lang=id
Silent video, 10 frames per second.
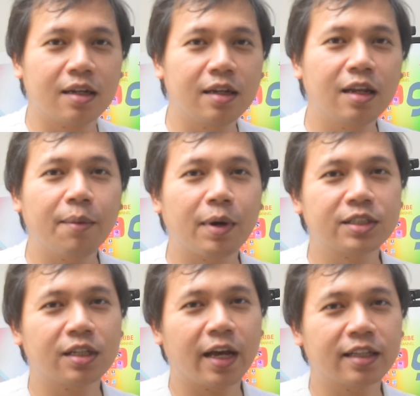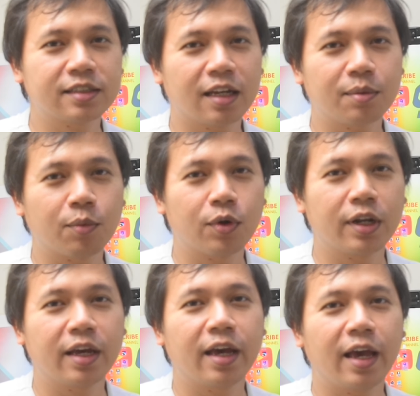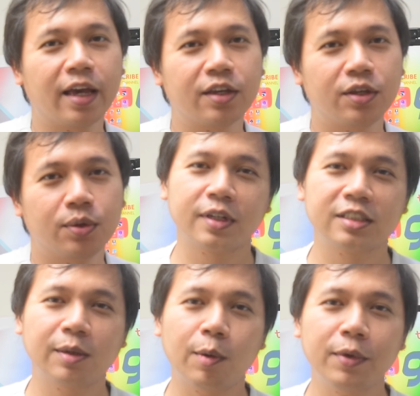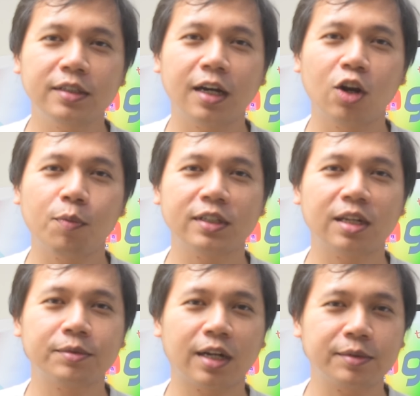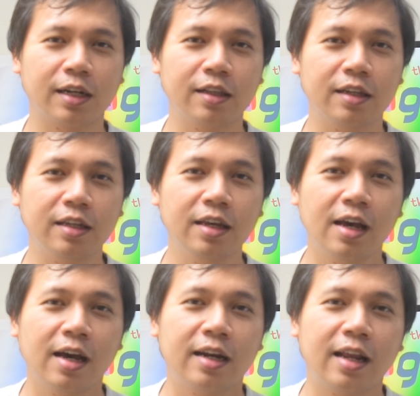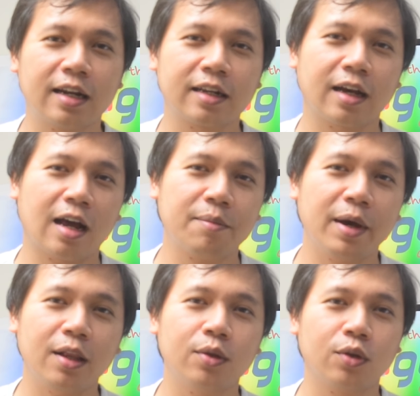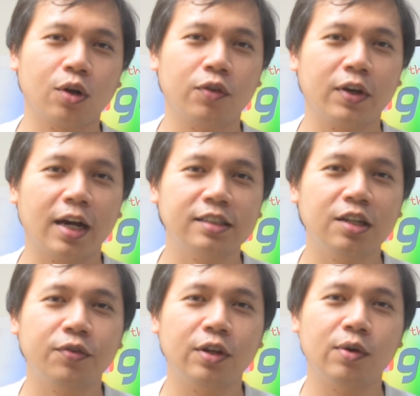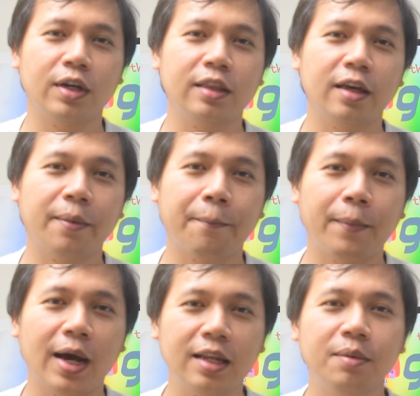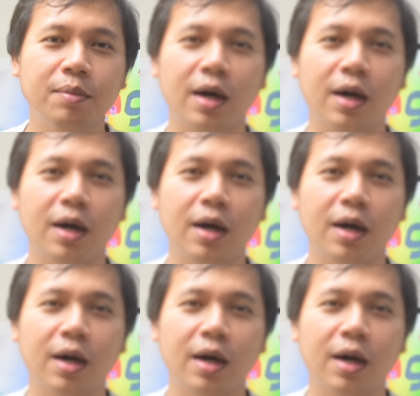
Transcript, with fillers: Ini dia Marshall Headset Mode EQ. Sebelumnya jangan lupa subscribe channel ini dan tekan bell untuk notifikasi video kita yang paling